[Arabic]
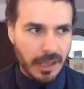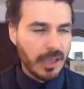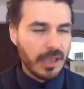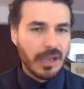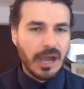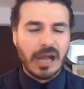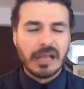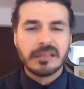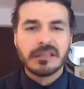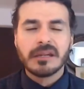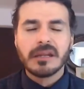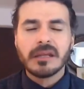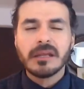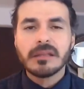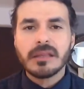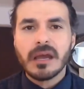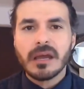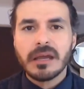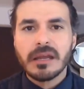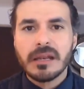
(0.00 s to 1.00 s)
يا
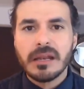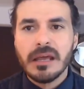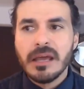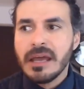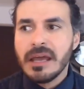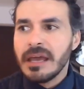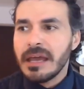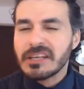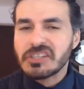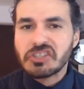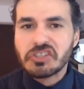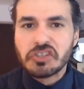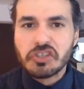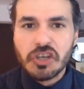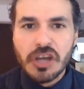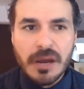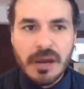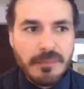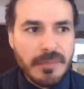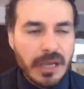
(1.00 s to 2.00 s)
حضرتك
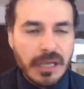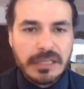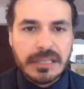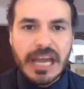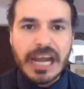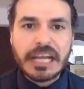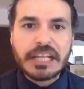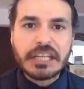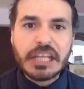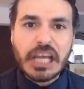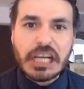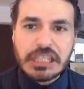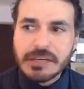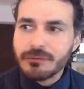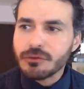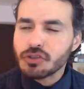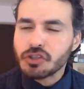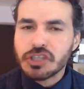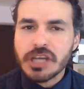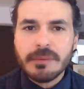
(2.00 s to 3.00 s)
الصيام ده
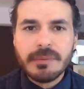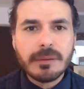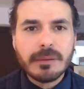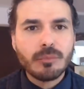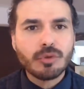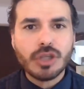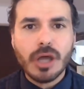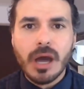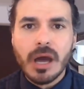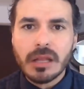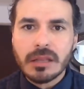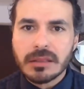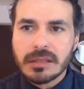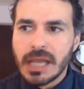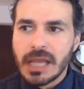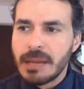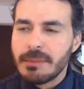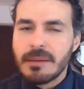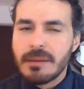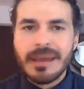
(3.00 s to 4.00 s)
اكتشفوا الصيام
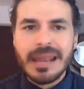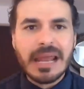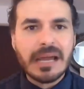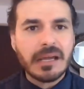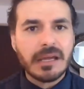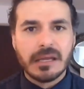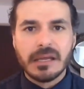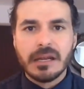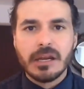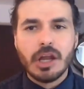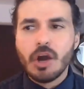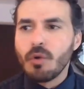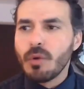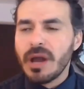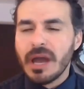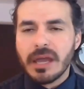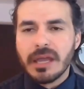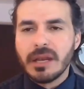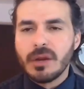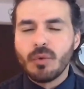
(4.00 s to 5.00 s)
المتقطع ما بالك اللي
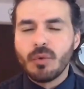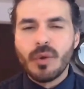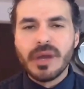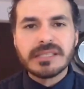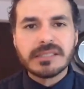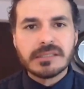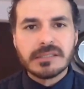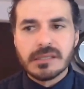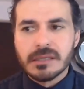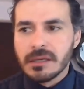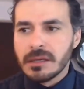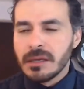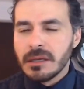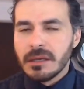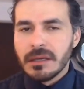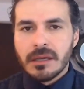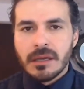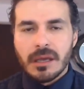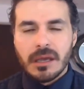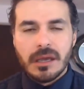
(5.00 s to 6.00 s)
هو الويت
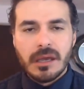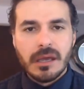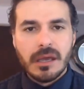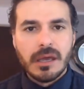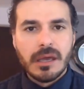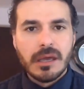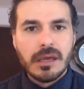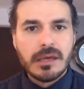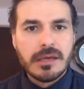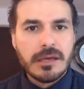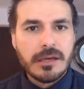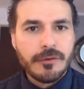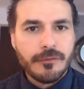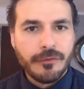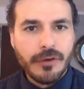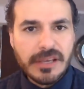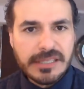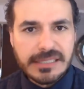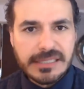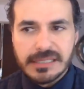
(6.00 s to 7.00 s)

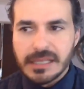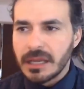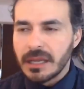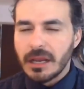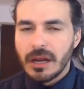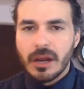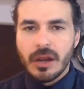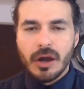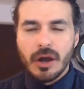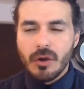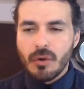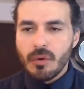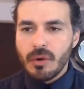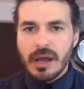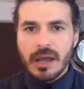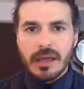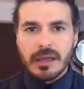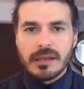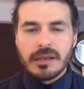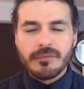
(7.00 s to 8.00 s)
فاستنج آه، اللي
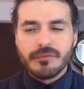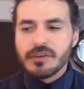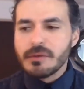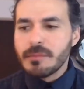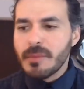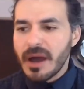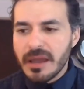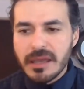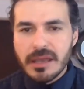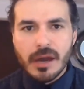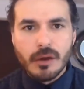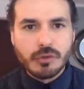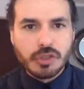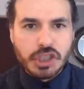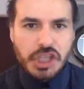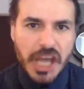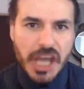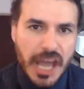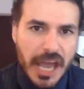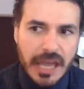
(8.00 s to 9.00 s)
هو اللي فيه ميه
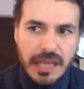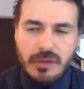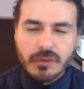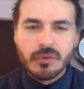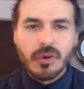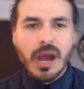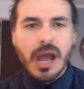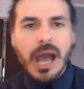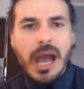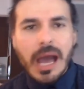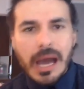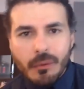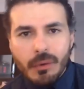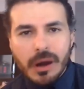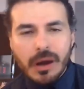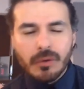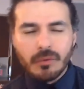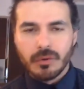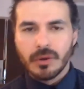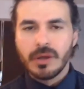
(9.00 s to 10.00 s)
وشاي
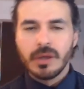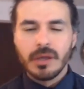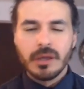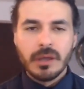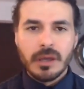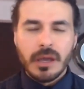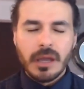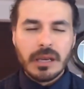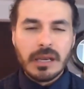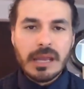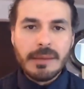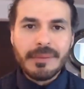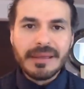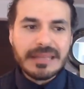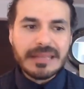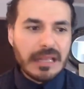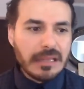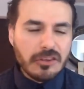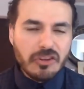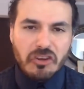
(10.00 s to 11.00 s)
وقهوه انما
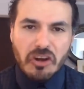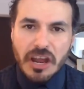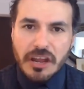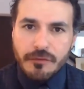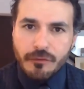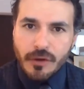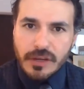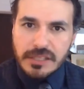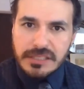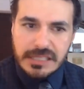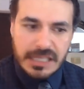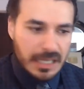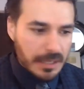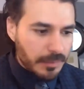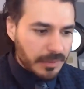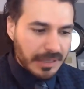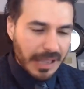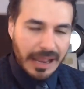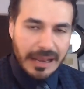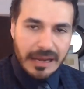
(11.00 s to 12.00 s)
ده الدراي فاستنج
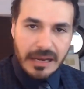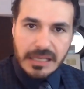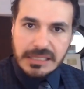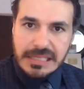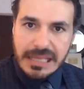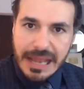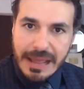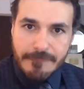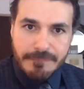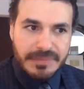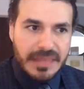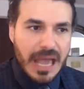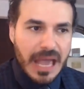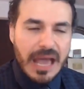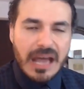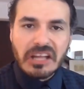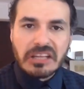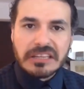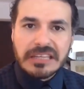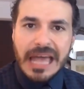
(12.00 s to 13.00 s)
بتاع الاسلام
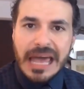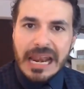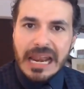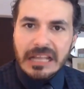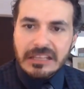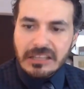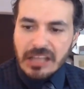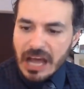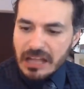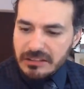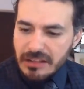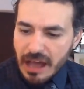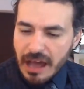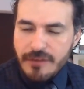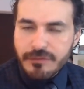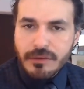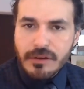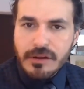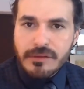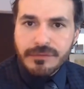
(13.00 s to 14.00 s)
ده ثلاث
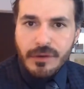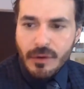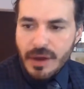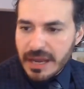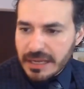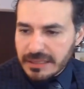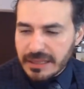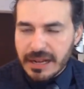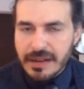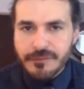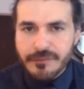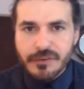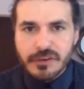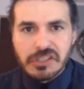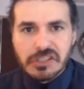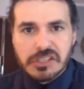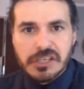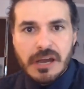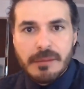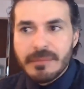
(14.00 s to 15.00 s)
اضعاف الفوائد في
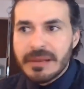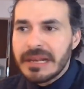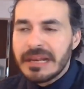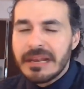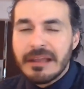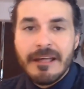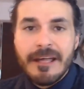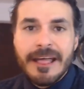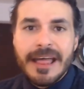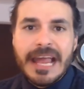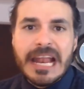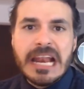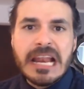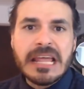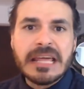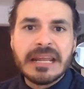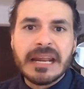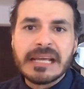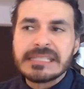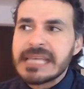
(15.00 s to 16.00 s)
الصيام اللي,
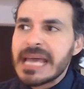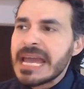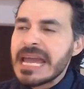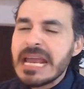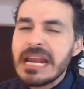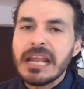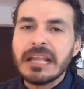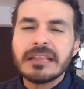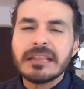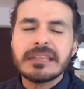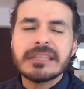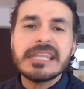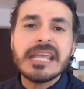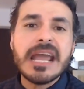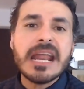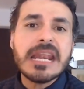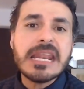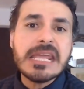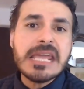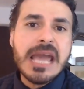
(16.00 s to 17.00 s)
اللي رسائل
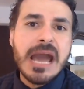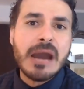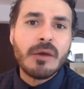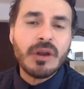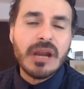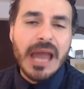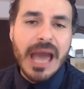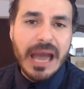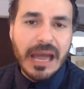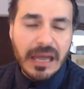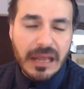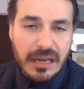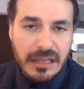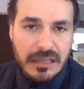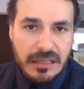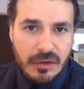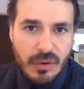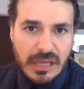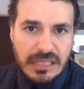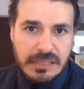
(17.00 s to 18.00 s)
الدنيا والاخره
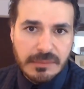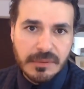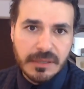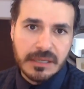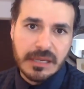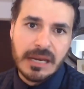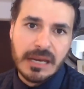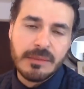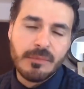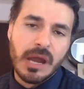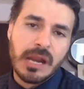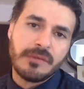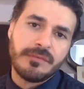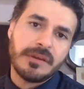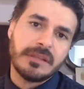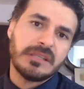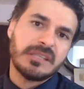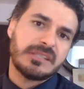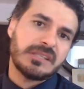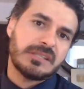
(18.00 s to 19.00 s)
دلوقتي بيتكلموا على
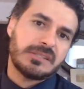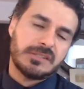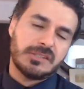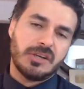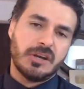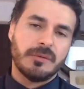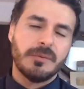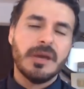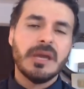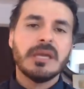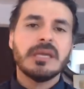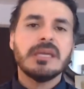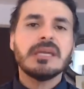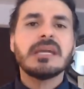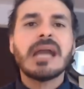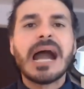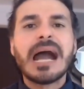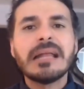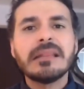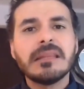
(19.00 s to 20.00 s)
فائده الصيام
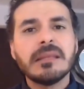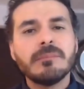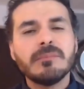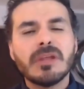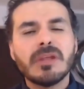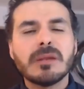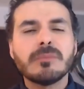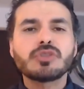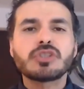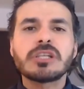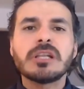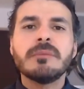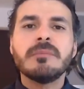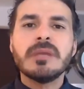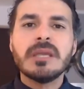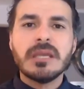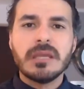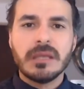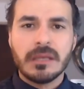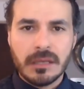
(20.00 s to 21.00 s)
يجي حد من
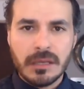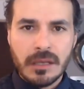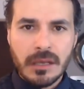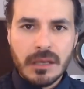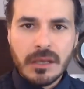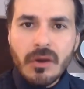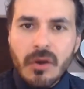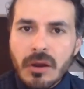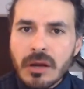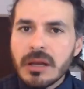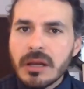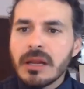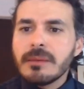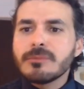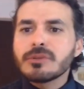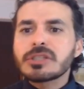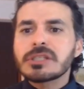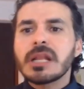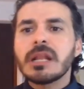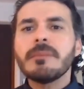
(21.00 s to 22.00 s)
المسلمين يقول
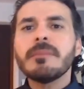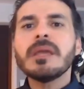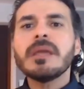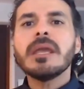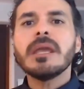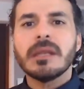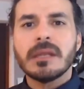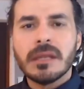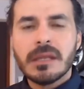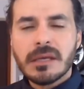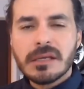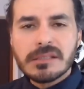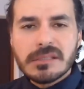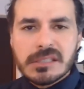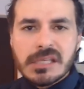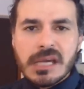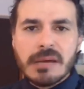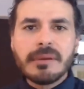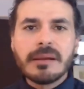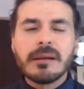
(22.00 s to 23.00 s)
للمسلمين
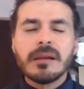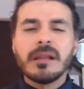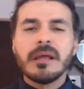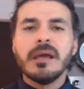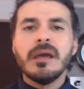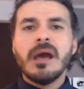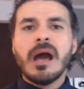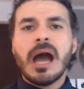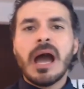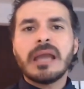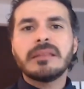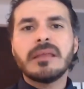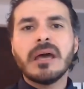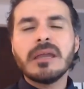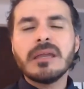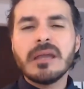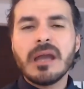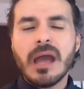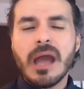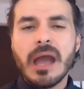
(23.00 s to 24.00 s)
الصيام اللي
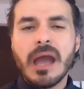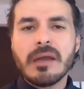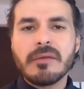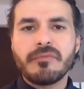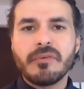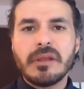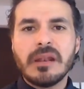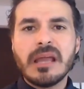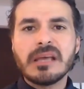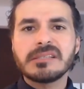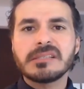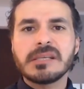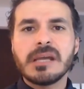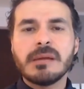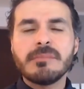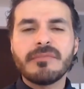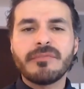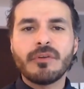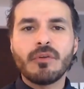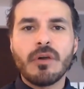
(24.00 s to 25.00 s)
هيضيع لا
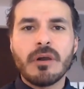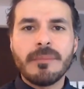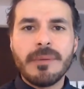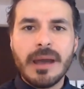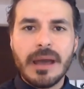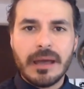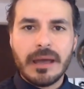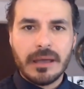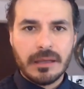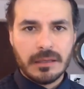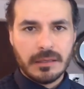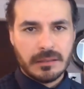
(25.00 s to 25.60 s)
صيام في الوباء